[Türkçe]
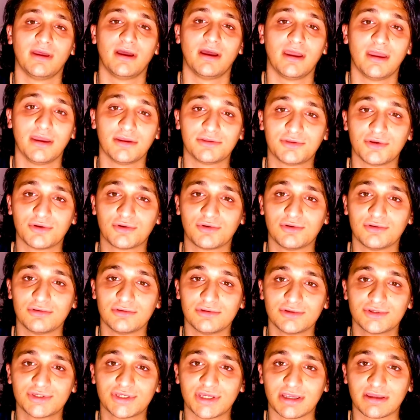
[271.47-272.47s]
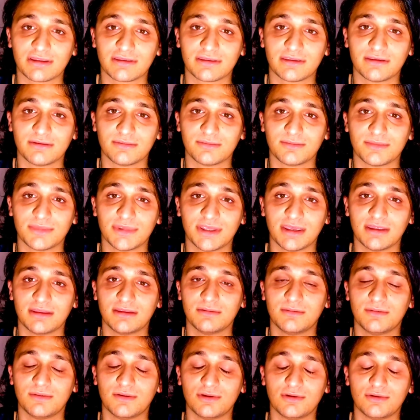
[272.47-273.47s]
Hayat okulunu çektim.
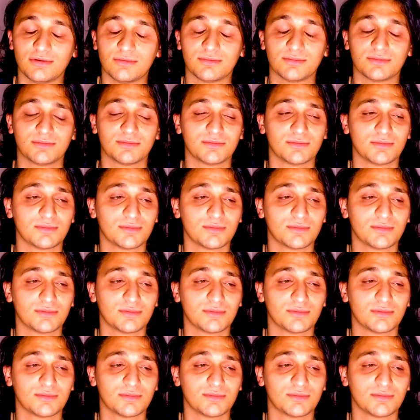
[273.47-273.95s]
7 bölüm.